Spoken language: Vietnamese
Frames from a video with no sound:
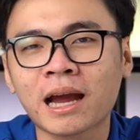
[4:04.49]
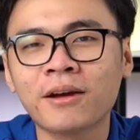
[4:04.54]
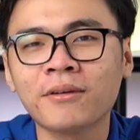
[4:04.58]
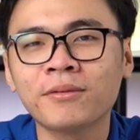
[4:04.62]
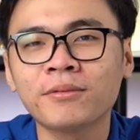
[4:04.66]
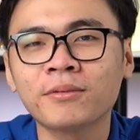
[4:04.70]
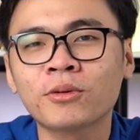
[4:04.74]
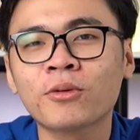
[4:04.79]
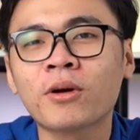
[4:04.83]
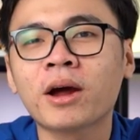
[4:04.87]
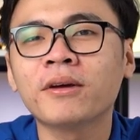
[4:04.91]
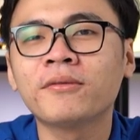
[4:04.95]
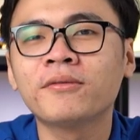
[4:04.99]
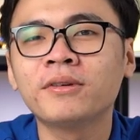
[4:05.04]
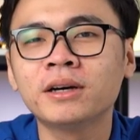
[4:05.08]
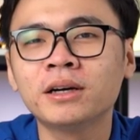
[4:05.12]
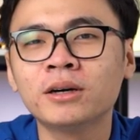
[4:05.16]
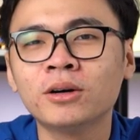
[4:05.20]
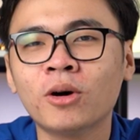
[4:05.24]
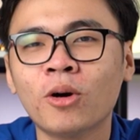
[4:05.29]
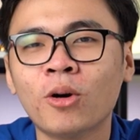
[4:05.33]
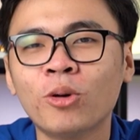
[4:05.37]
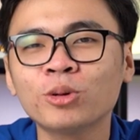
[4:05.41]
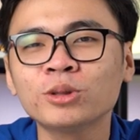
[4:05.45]
cái
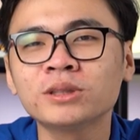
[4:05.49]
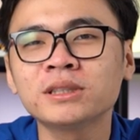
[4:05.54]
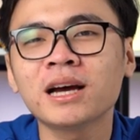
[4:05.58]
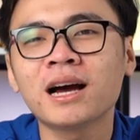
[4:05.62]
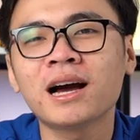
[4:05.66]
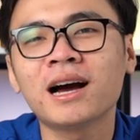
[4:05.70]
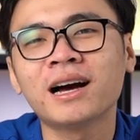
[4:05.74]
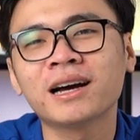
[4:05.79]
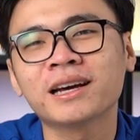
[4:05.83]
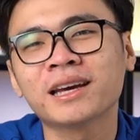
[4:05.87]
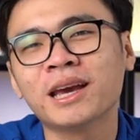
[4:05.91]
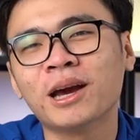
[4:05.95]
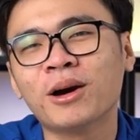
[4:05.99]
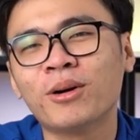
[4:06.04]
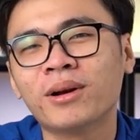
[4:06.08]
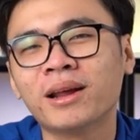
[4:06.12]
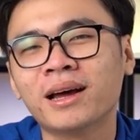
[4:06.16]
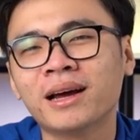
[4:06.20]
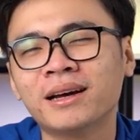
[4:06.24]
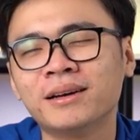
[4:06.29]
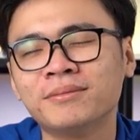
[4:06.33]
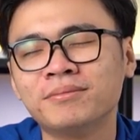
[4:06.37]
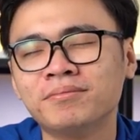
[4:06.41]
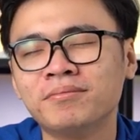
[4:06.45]
driver hỗ trợ kiểu
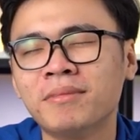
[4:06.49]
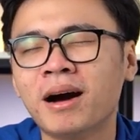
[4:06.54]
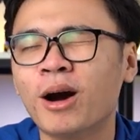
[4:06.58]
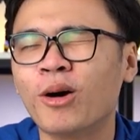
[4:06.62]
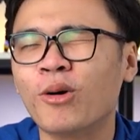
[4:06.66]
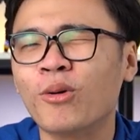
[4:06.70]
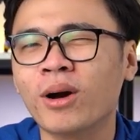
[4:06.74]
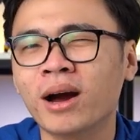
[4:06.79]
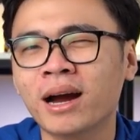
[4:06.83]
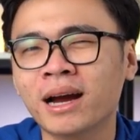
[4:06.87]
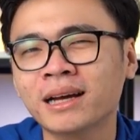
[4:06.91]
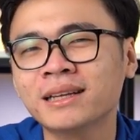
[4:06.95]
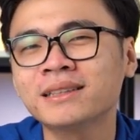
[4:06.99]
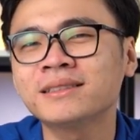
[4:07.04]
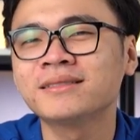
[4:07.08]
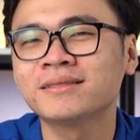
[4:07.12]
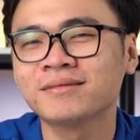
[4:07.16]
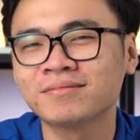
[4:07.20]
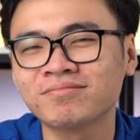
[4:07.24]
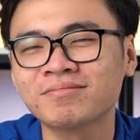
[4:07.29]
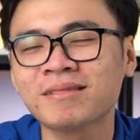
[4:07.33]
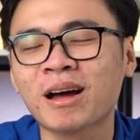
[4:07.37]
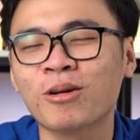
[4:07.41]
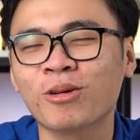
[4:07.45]
là mở khóa
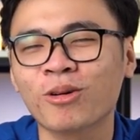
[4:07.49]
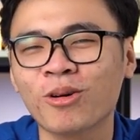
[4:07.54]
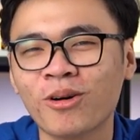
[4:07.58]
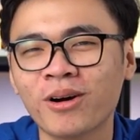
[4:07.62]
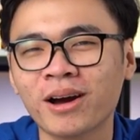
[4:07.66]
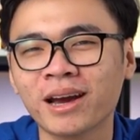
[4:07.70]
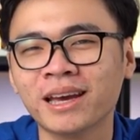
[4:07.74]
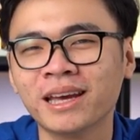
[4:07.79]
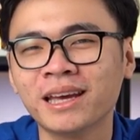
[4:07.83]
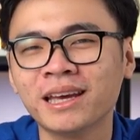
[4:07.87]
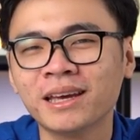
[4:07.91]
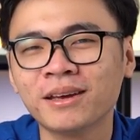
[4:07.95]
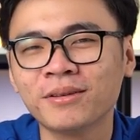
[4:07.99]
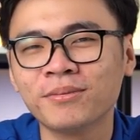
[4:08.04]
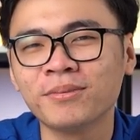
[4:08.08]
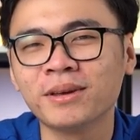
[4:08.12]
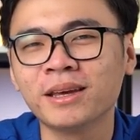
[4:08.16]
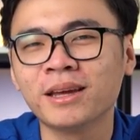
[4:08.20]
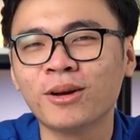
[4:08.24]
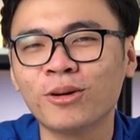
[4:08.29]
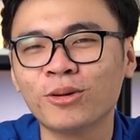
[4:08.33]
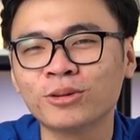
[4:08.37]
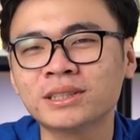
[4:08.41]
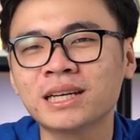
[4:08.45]
đào coi
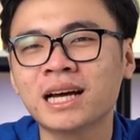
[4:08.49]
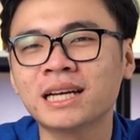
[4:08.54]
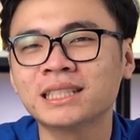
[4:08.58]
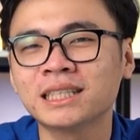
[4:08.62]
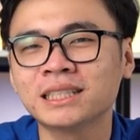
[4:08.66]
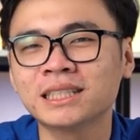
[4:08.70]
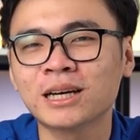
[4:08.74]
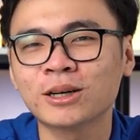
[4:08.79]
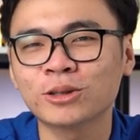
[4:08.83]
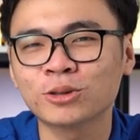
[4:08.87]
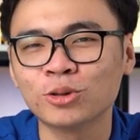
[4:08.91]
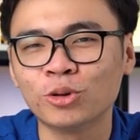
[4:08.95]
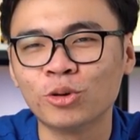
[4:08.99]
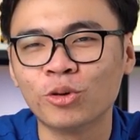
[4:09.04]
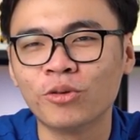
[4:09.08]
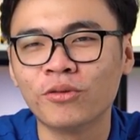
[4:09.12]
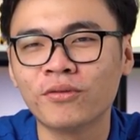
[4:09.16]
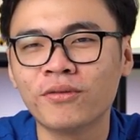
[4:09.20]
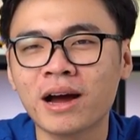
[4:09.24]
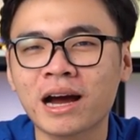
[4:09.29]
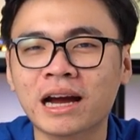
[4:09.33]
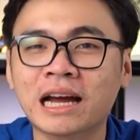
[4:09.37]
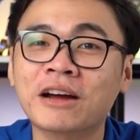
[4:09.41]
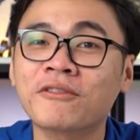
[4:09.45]
bị lộ ra trên trang chủ
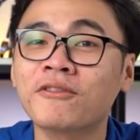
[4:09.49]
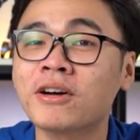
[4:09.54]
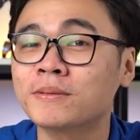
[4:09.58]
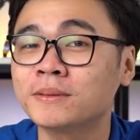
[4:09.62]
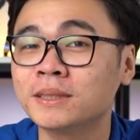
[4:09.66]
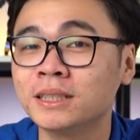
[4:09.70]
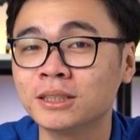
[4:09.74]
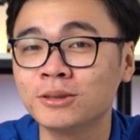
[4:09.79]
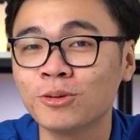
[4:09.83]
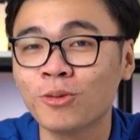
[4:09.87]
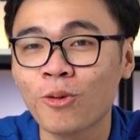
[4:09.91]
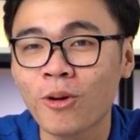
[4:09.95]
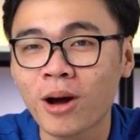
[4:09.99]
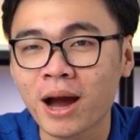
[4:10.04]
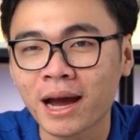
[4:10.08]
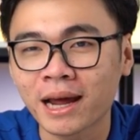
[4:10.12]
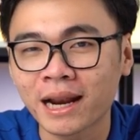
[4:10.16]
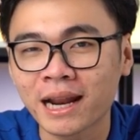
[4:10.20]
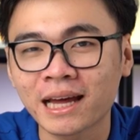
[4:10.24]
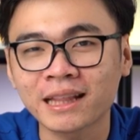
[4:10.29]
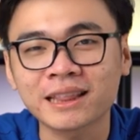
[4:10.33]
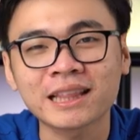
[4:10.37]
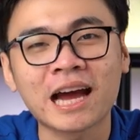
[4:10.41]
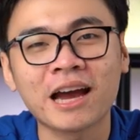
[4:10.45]
và các pháp sư Trung Hoa
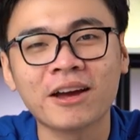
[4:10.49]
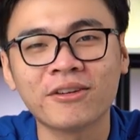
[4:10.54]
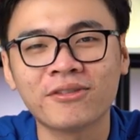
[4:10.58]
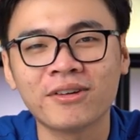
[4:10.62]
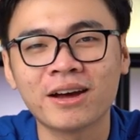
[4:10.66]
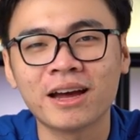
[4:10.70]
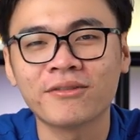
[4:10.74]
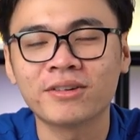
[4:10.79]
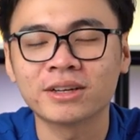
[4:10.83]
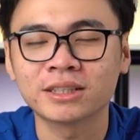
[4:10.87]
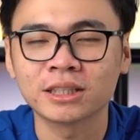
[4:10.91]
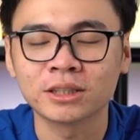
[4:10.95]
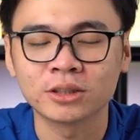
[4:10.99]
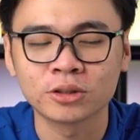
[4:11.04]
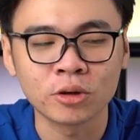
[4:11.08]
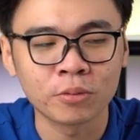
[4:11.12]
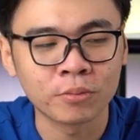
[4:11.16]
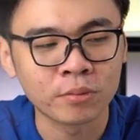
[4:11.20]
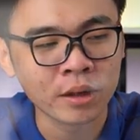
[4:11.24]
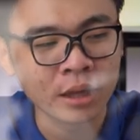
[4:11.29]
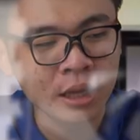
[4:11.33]
đã tải về và sử dụng.